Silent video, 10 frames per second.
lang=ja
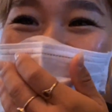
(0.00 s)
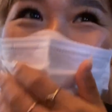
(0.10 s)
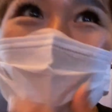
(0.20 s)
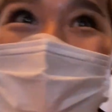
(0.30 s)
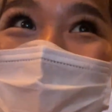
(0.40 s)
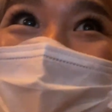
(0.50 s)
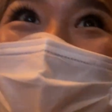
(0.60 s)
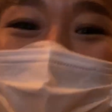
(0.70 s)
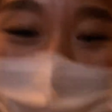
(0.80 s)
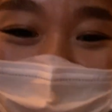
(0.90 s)
あんま詳しく
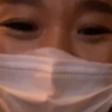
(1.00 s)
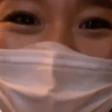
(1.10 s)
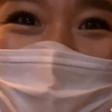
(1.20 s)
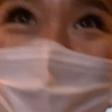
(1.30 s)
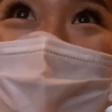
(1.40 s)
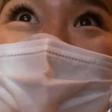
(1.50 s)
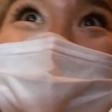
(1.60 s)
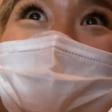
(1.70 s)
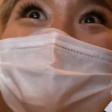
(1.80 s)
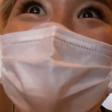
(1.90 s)
ないんだけどね「
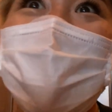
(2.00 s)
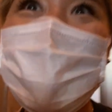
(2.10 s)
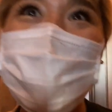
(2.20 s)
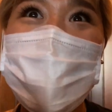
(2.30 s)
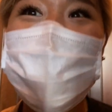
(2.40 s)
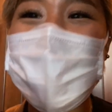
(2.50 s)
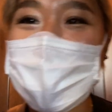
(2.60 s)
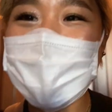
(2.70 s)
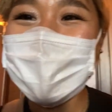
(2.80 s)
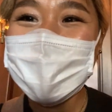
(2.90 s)
タイタニック」の船
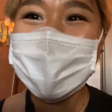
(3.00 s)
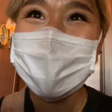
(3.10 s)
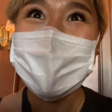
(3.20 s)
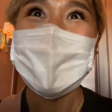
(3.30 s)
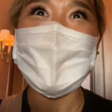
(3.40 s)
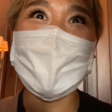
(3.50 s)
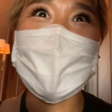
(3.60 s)
に